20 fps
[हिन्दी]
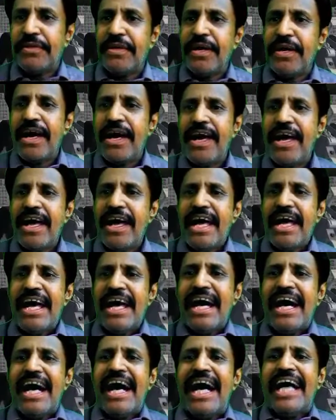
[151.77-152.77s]
और ये
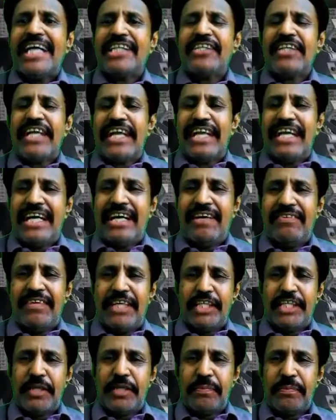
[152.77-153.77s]
आपको छोटा सा वो
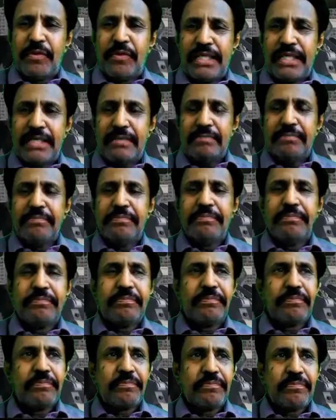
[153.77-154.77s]
प्रोट्रैक्टर टाइप
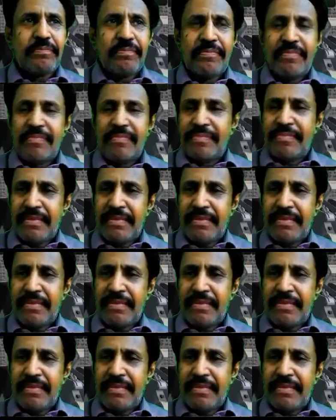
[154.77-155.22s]
दिख रहा है